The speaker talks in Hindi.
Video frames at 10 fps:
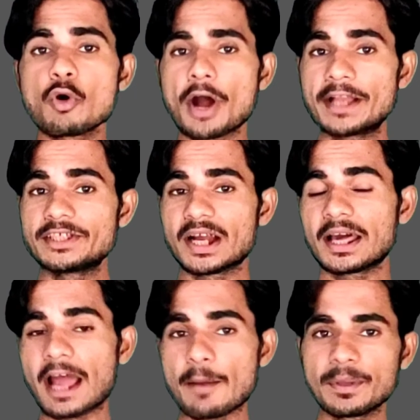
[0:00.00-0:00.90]
सो so गाइज
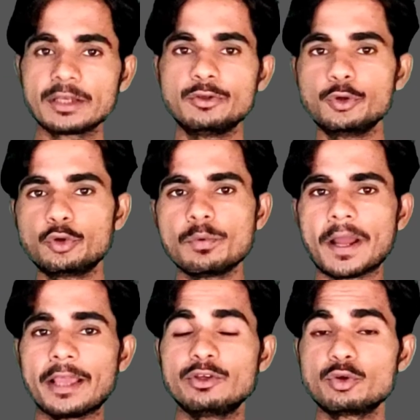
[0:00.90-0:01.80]
अगर आप एक
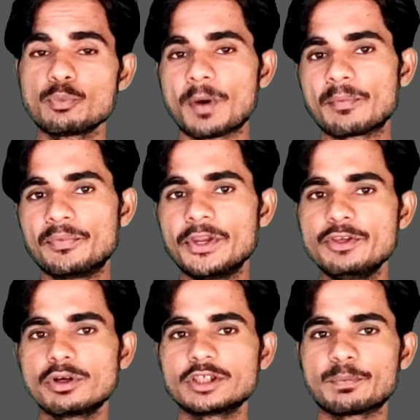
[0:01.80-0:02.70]
यूट्यूबर है यूट्यूब पर
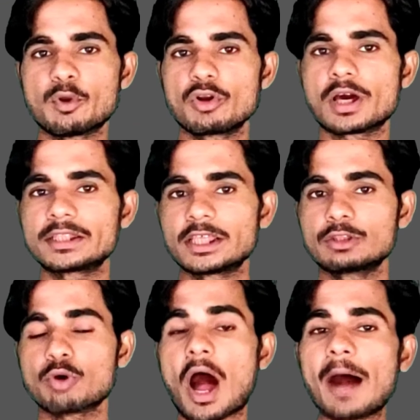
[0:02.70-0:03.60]
वीडियोज अपलोड
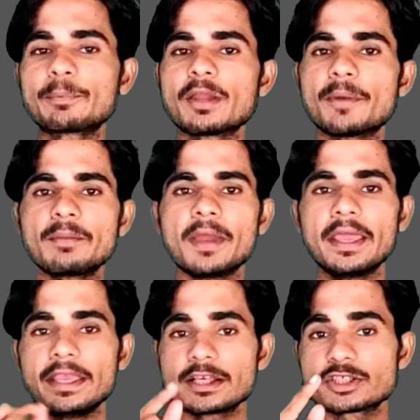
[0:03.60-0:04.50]
करते हैं तो आपके मन
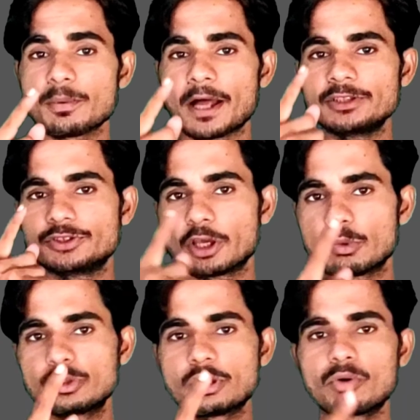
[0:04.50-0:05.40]
में एक सवाल
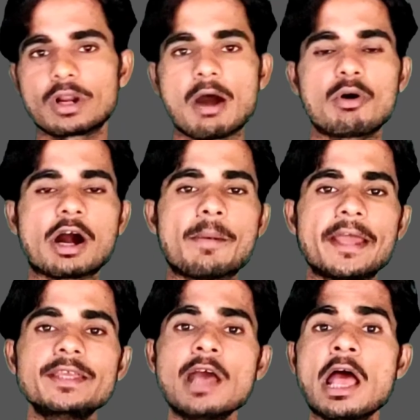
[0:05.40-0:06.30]
जरूर से उठ रहा होगा
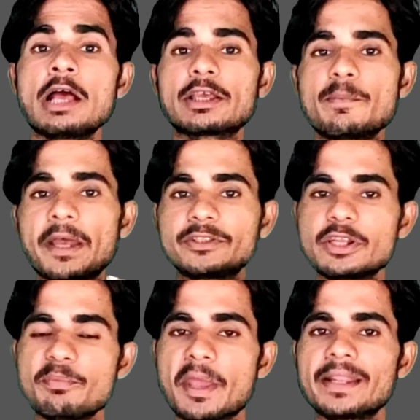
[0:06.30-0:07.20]
भाई कि मैं
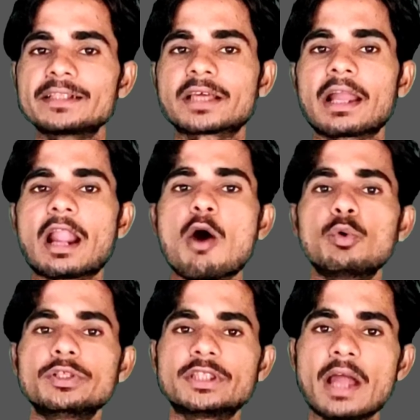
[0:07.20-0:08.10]
इतनी मेहनत कर रहा
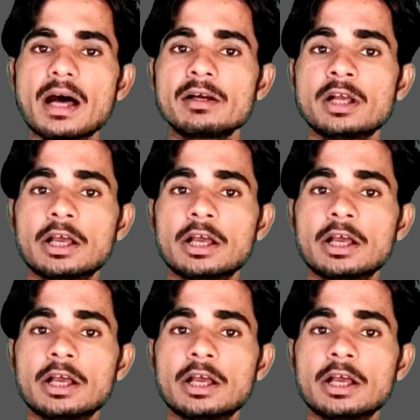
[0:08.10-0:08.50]
हूँ इतना